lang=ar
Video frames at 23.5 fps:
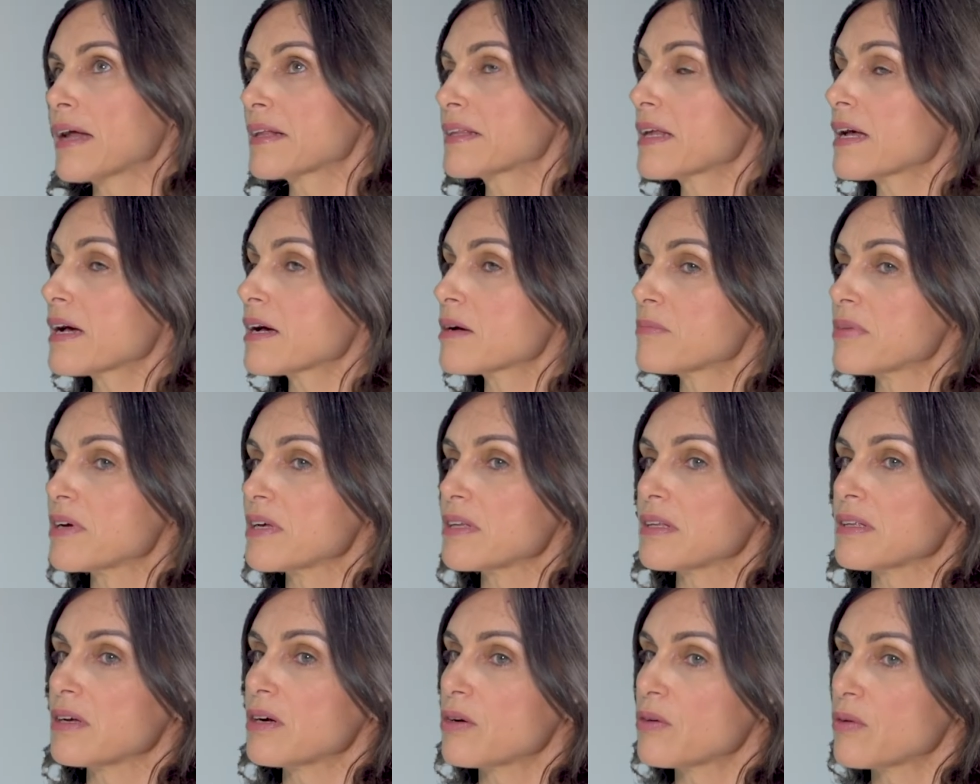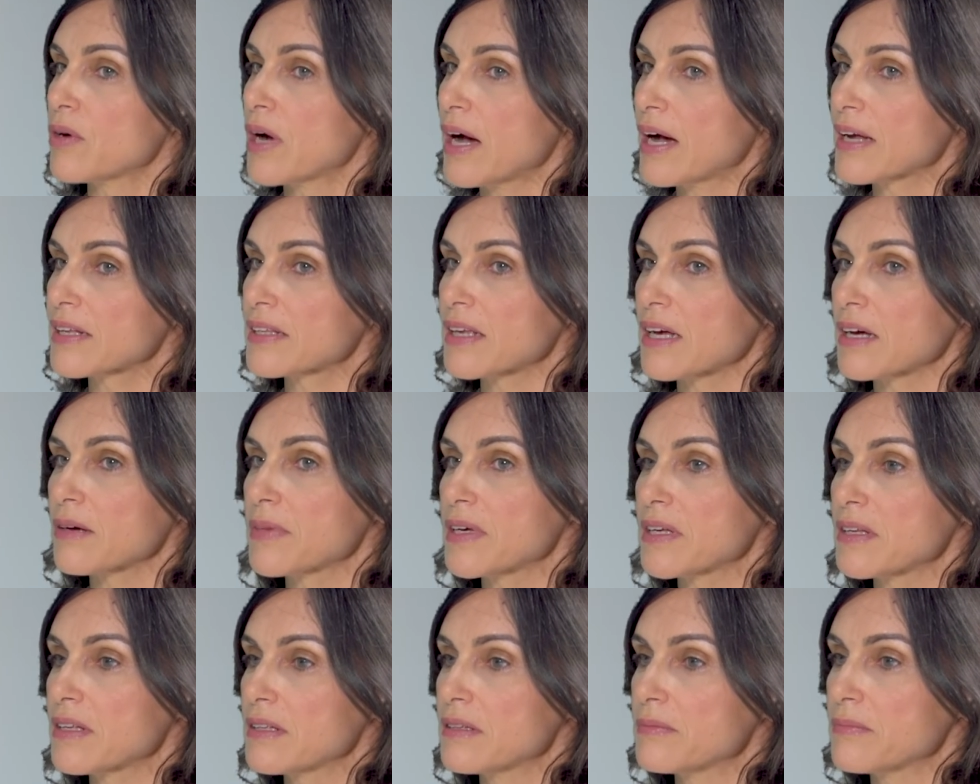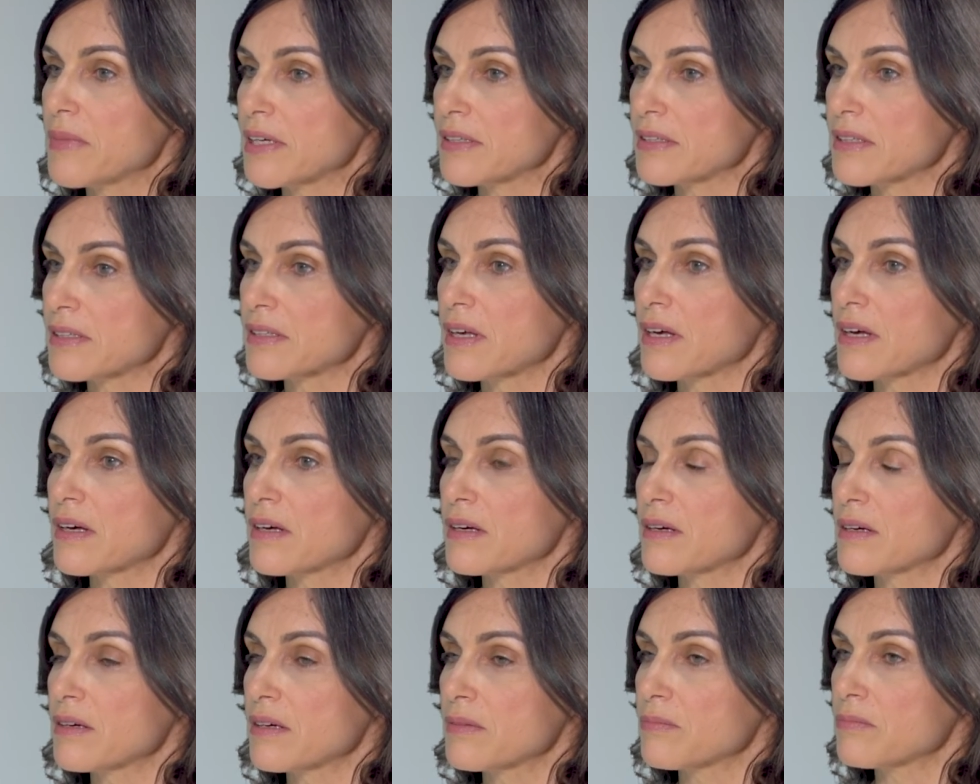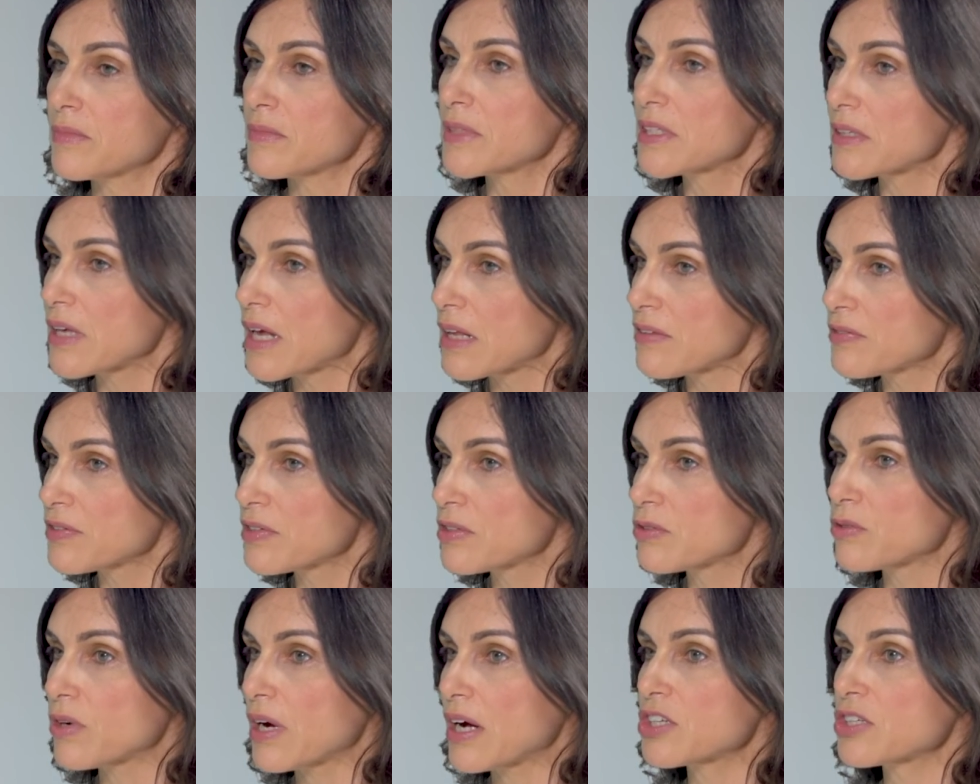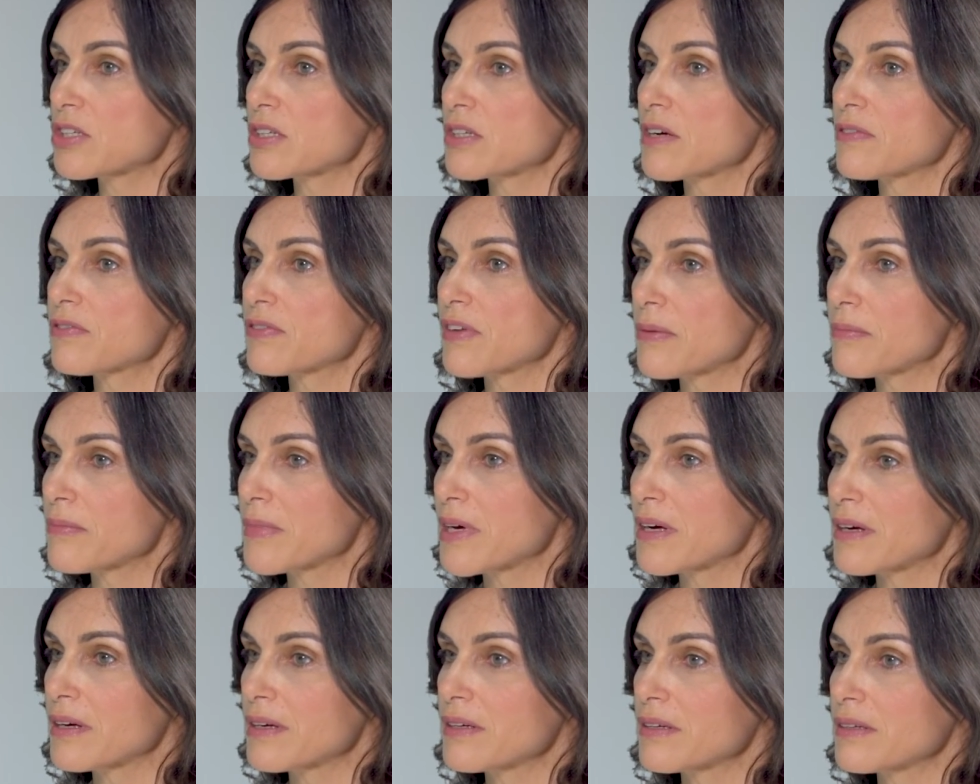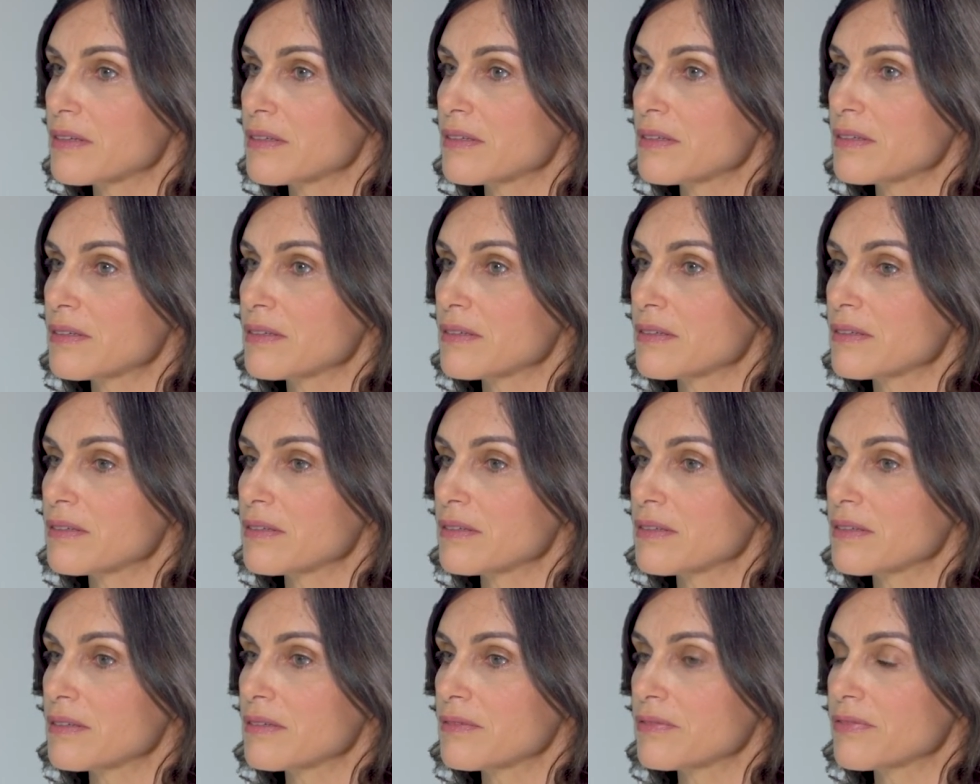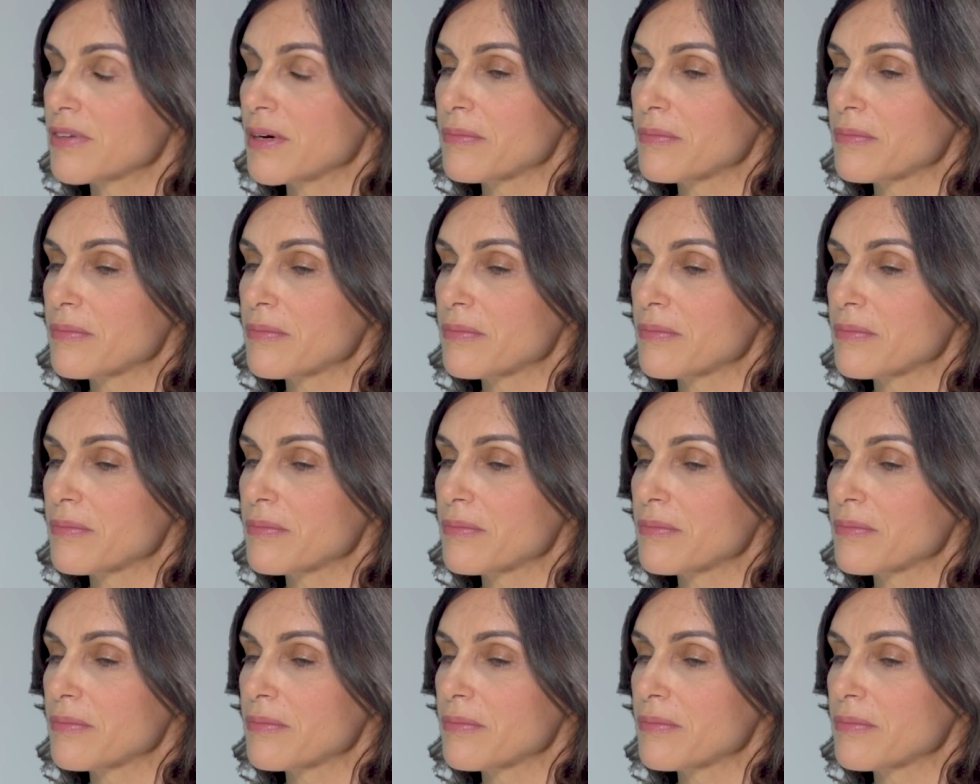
حتى قبل هو حتى قبل معناتها من 2010 فما آه،